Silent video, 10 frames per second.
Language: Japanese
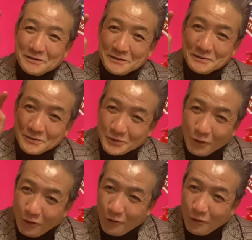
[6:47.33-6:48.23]

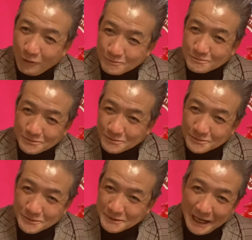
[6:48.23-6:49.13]
ど
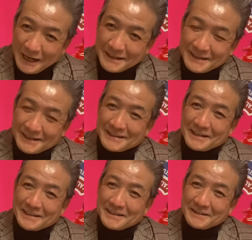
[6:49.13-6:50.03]
んなって
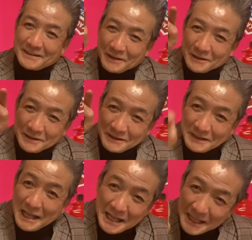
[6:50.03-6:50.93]
さっきやった
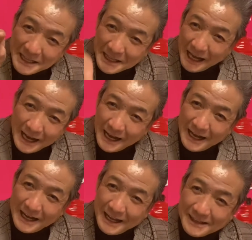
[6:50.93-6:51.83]

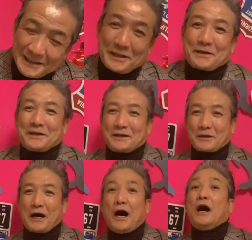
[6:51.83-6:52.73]
ネタってやった
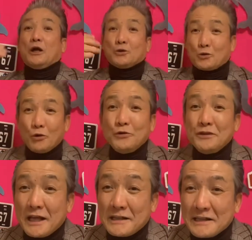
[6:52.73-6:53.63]
ら、あ、どん
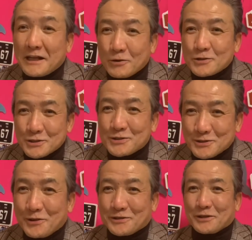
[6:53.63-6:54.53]
なネタをする
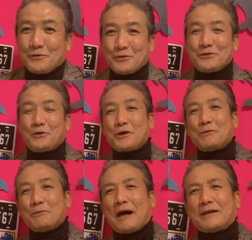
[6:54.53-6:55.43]
のって、ほんで、俺
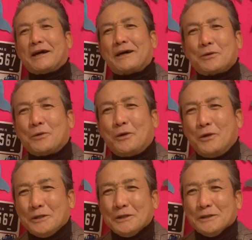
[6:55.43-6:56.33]
もまあなんかこ
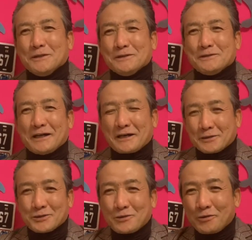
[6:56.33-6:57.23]
う、なんか
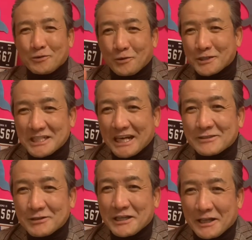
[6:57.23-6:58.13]
すごくこう近
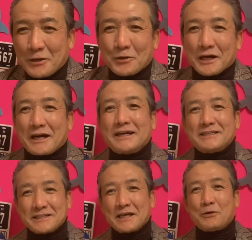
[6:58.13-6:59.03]
づけたような感
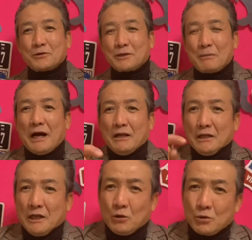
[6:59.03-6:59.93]
じで、ほんでまあ、
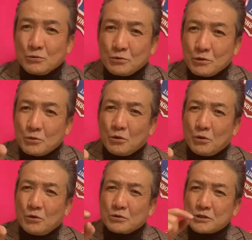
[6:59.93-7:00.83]
本当に
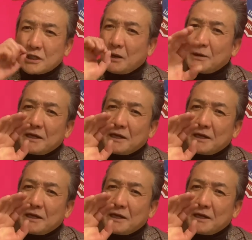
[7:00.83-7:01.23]
こう喋れ